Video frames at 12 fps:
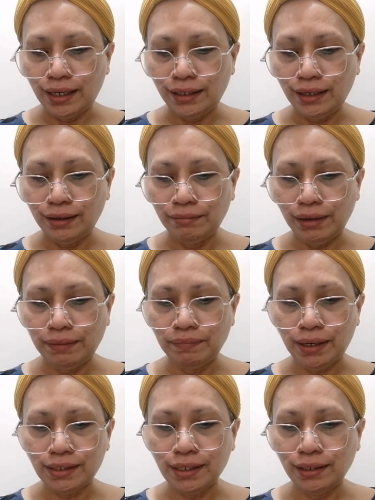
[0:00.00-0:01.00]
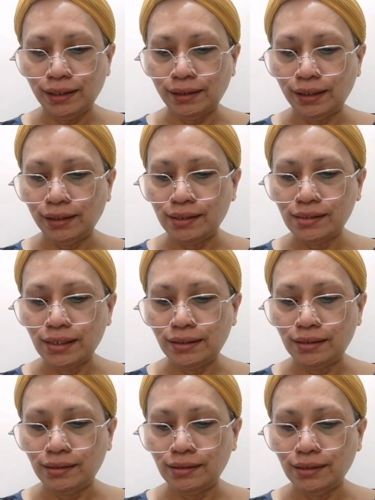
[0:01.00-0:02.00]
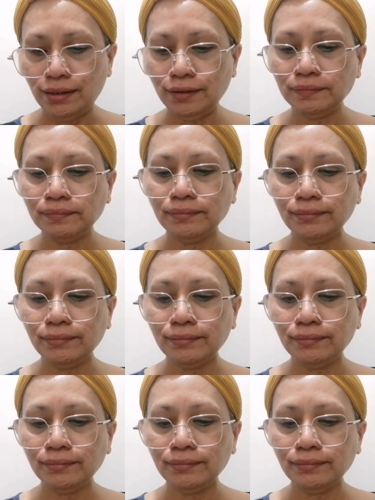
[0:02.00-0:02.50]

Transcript: na natin ang maipasa na natin sa GC.